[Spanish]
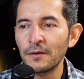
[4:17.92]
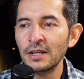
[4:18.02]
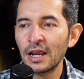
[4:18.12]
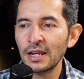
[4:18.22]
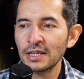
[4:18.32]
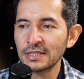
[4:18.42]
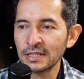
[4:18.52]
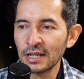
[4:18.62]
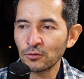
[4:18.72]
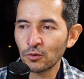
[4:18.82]
Finale
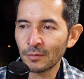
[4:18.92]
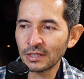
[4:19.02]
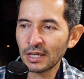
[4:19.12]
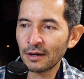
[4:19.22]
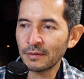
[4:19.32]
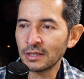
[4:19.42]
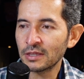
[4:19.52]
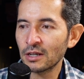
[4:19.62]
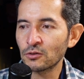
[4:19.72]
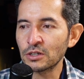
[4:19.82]
asigna
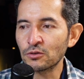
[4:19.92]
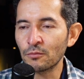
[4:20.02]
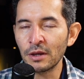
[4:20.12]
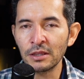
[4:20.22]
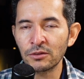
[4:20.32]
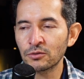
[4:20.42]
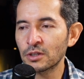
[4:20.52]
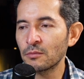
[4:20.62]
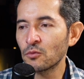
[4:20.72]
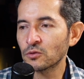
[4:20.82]
automáticamente los instrumentos
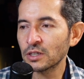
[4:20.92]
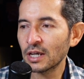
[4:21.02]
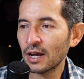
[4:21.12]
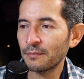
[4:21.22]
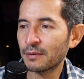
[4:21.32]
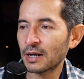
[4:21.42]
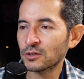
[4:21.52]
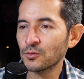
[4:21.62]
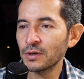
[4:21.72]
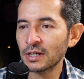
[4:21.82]
de música para
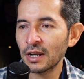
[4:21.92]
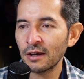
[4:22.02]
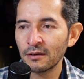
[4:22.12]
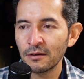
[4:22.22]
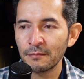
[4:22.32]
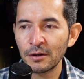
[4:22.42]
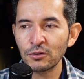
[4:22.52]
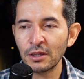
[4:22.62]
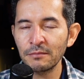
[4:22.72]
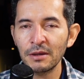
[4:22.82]
subirla, pero
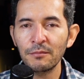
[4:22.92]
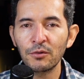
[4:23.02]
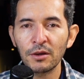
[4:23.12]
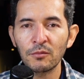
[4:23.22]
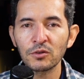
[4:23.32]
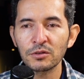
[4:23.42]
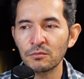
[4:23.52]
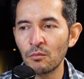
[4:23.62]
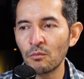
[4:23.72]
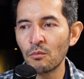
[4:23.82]
también podemos
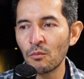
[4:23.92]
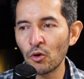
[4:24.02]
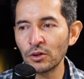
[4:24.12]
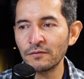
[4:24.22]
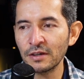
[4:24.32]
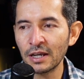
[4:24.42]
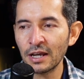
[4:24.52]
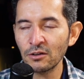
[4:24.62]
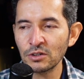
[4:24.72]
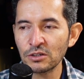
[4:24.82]

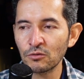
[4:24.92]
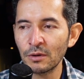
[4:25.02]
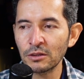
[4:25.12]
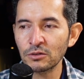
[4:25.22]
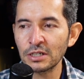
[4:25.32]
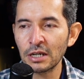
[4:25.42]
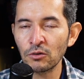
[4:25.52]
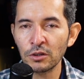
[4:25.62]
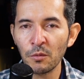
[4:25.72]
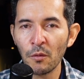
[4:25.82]
modificar los instrumentos en el
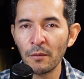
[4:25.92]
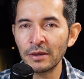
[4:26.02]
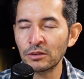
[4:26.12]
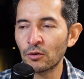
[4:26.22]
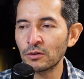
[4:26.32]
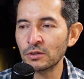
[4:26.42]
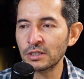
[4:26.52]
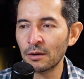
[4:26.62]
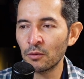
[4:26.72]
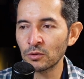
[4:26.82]
último momento cuando
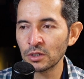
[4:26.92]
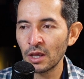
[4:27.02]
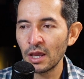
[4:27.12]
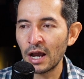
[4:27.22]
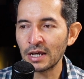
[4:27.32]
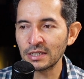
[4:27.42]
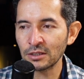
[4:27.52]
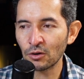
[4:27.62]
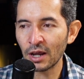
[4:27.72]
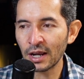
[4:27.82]
estamos
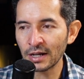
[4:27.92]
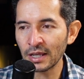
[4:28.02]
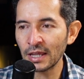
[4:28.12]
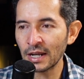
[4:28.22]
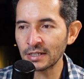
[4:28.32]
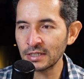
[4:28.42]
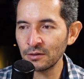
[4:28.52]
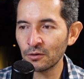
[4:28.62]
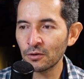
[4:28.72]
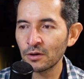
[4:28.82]
haciendo la carga del
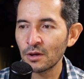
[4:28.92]
archivo.